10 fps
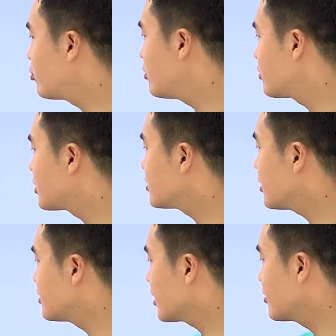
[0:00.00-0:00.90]
먹으려고
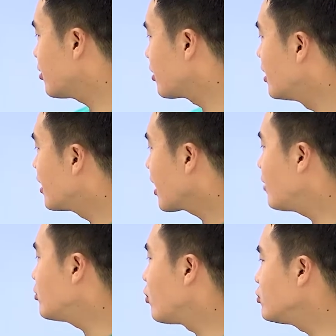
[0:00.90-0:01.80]
그는데자 기억
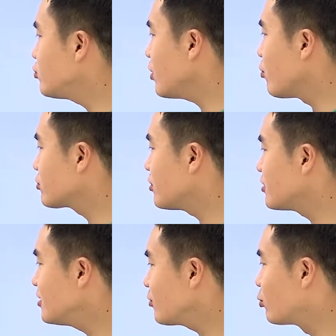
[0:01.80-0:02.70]
갑은 원조의
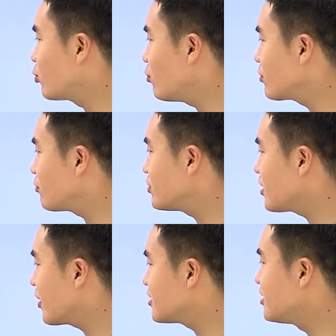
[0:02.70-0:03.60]
목적을 고통을 겪는
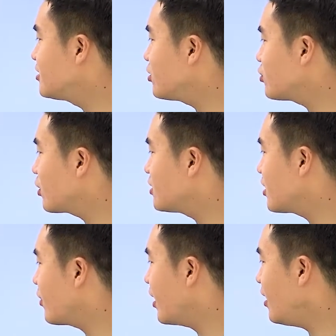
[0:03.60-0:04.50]
사회가 질서정연한
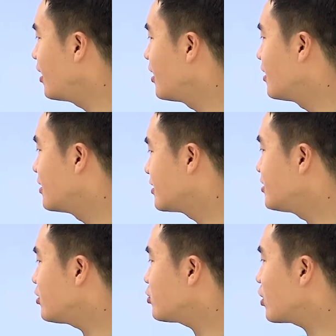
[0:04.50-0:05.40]
사회
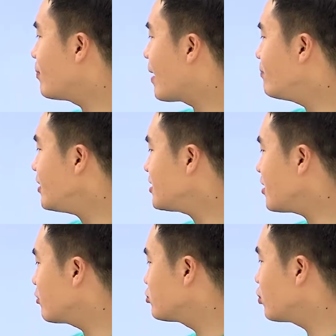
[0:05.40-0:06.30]
질서정연한 만민의
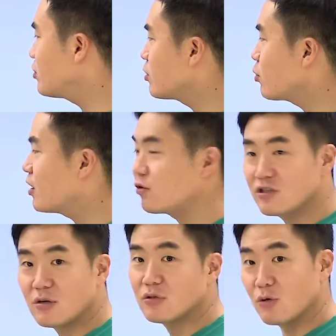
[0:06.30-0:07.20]
사회 구성이 되도록 하는
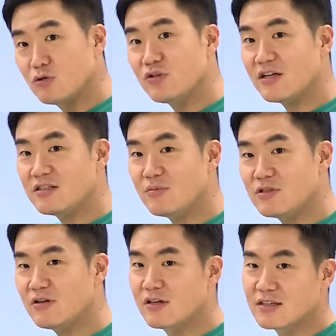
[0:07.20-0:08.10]
것이라고 본다. 오를스
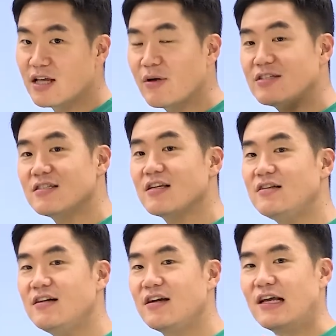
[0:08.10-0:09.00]
핵심이죠. 그 사회
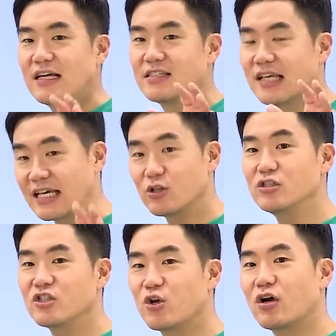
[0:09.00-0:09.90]
체제를 이제
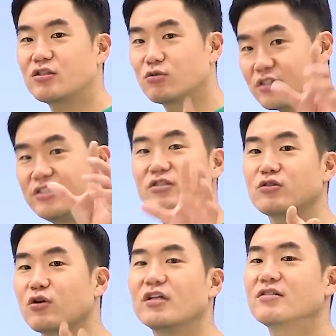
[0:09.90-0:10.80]
개선시켜 가지고
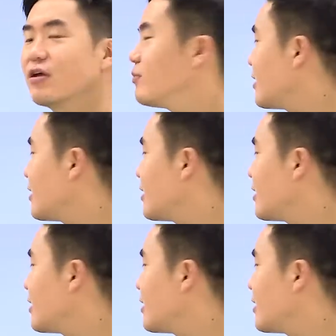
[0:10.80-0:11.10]
질서정연한 사회로